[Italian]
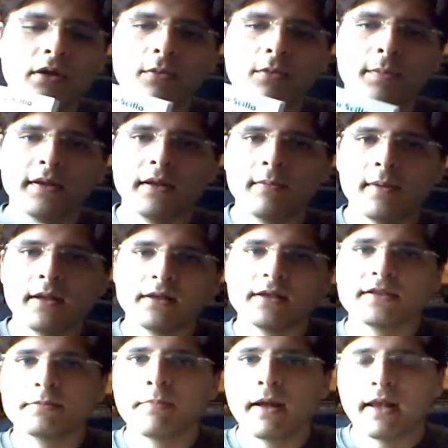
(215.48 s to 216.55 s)
è
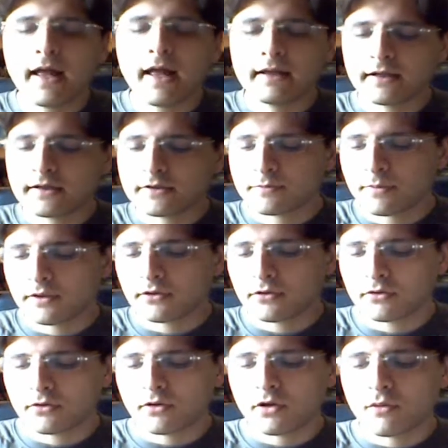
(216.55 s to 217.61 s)
completamente sballata
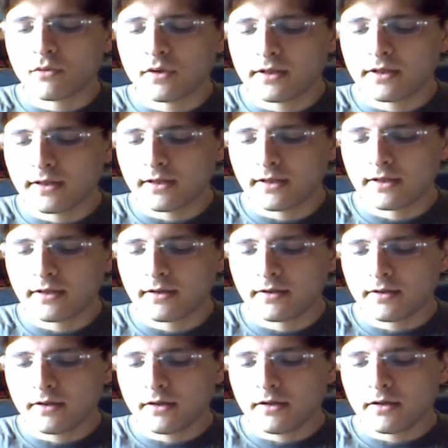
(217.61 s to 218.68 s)
rispetto a quelle eh,
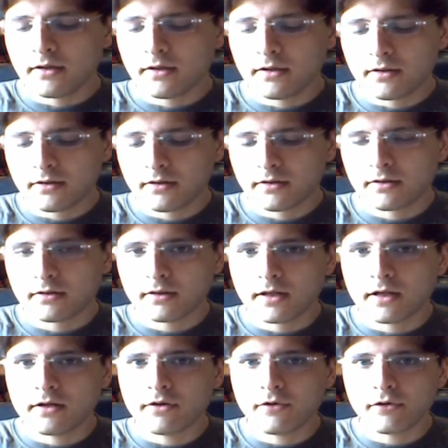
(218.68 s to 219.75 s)

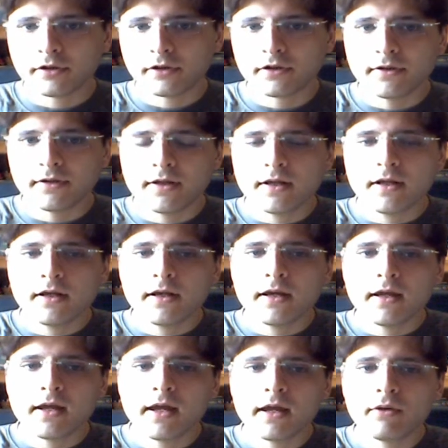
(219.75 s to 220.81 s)
del nord
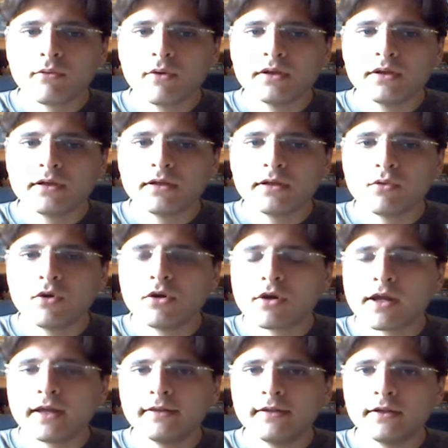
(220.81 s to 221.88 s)
e quindi quello
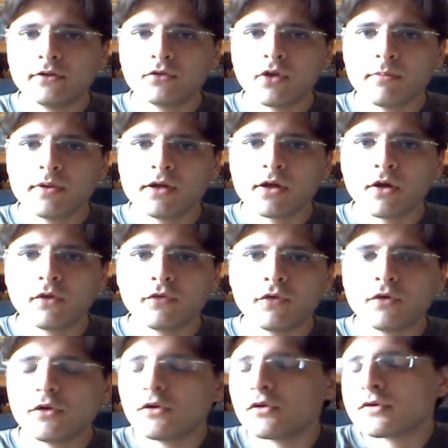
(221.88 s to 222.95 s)
che ha detto al
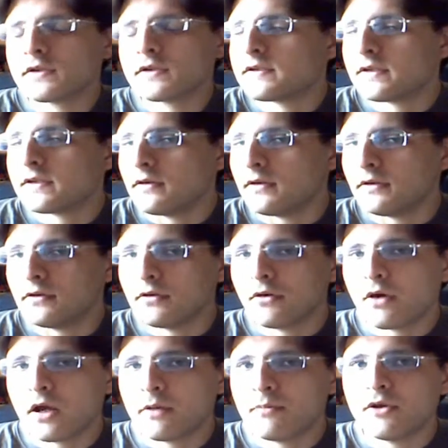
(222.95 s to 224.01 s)
microfono non si è sentito,
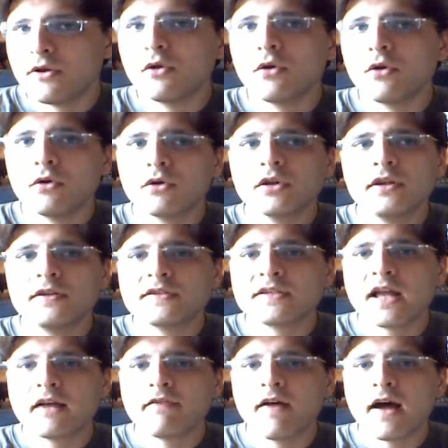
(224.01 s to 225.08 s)
almeno chi
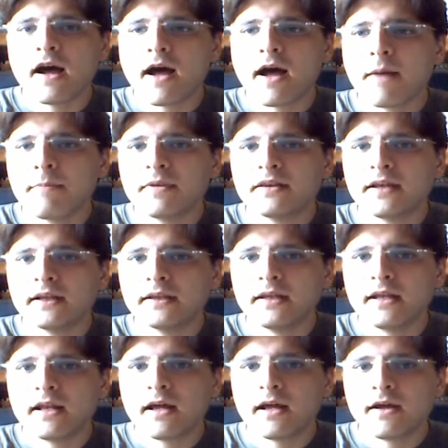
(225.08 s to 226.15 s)
stava a metà
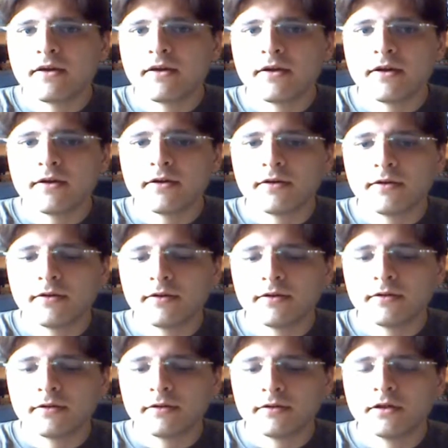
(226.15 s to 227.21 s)
della,
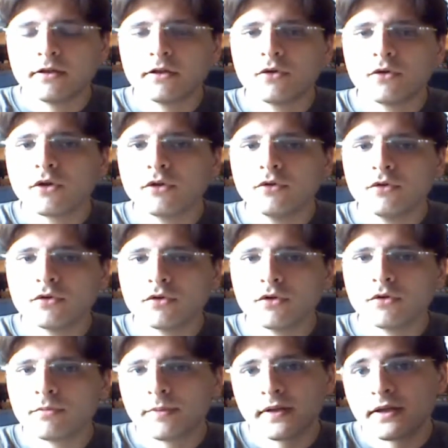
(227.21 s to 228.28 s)
del
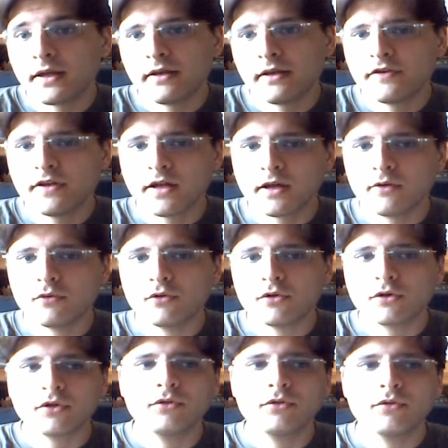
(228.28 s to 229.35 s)
corridoio, perché alla fine era un
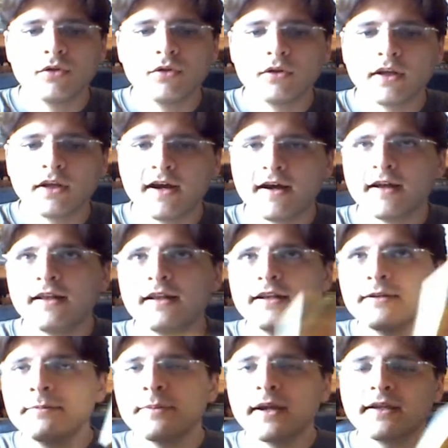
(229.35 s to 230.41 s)
corridoio tra le
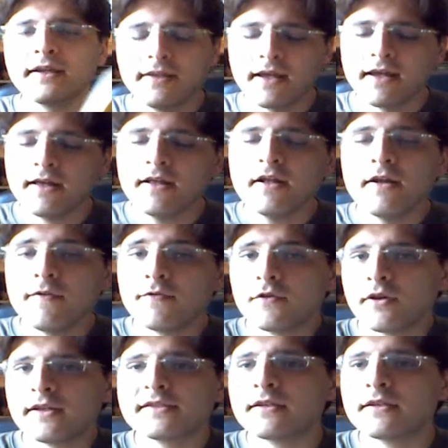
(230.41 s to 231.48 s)
librerie,
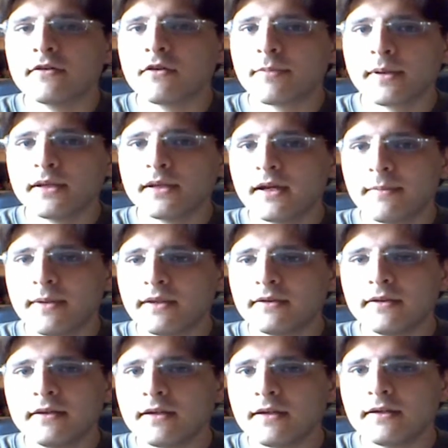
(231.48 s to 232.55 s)
non ha sentito
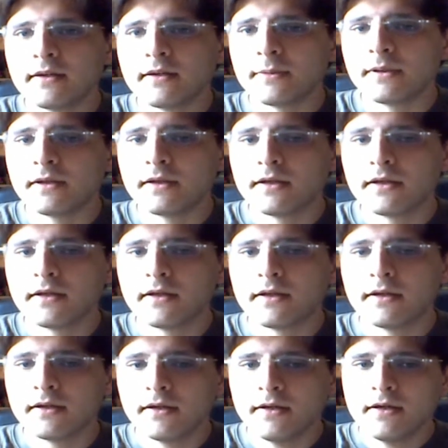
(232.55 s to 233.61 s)
praticamente niente
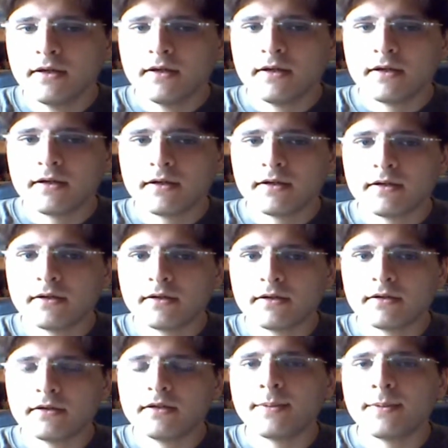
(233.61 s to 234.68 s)
perché eh,
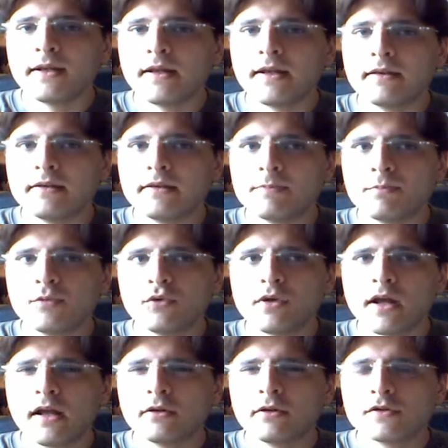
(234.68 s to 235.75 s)
i dipendenti più
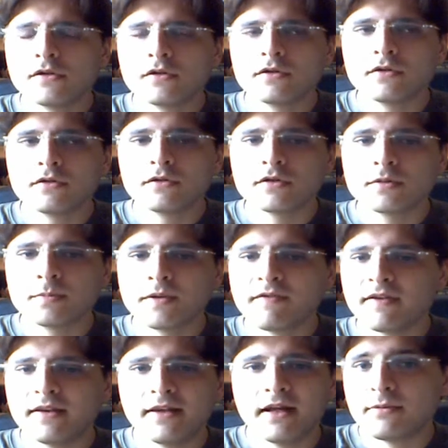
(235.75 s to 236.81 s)
che altro si sono
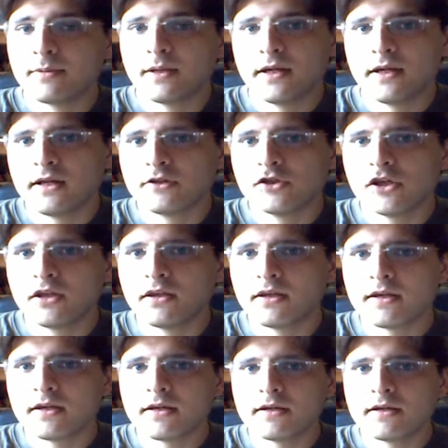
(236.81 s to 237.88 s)
spaventati perché la
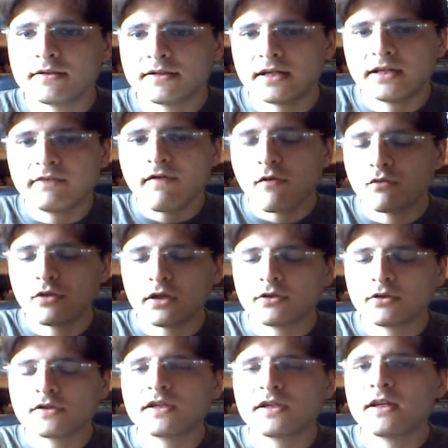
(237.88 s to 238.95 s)
gente saliva uno
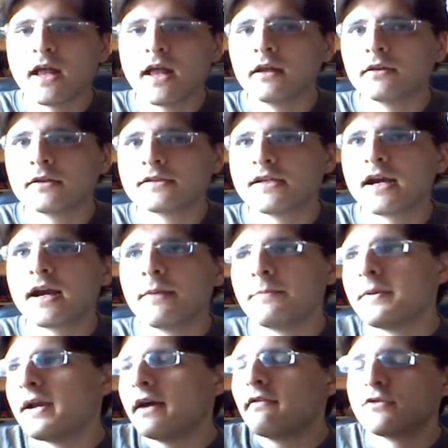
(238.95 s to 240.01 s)
addosso all'altro, si
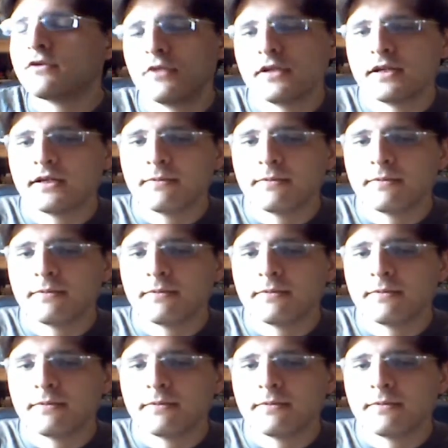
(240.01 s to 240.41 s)
arrampicava sulle